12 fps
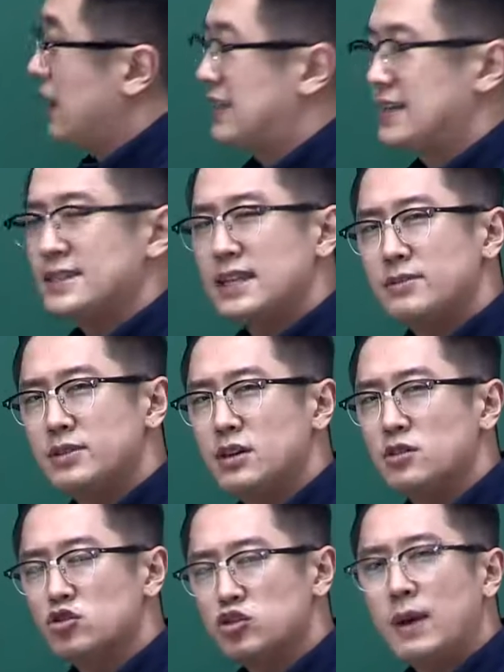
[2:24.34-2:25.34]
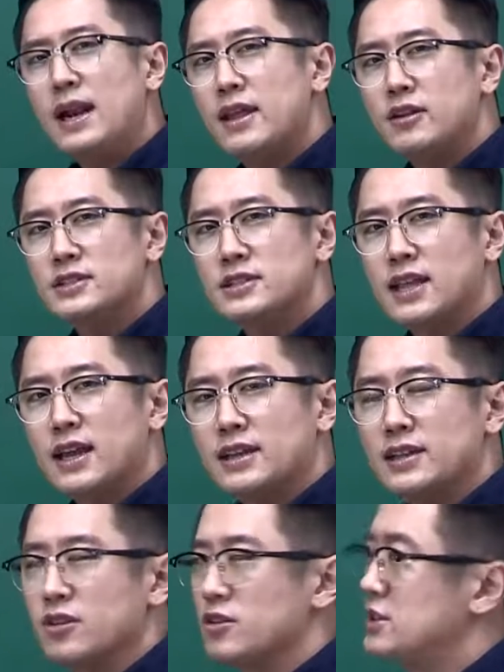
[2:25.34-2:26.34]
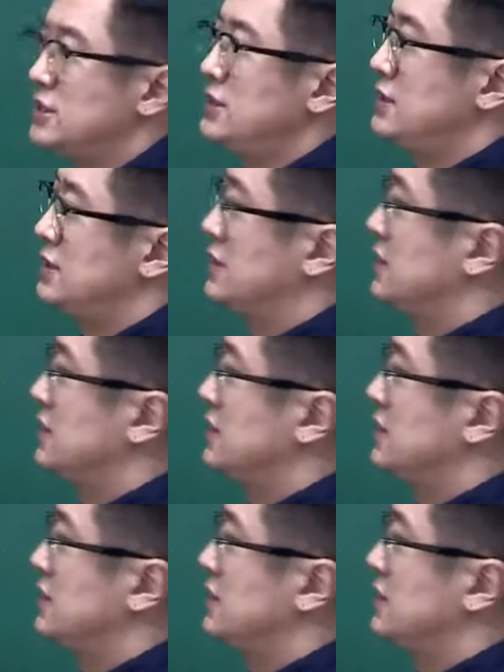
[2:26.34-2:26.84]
가장 짧은 건 수발 내렸을 때라는 거, 그치?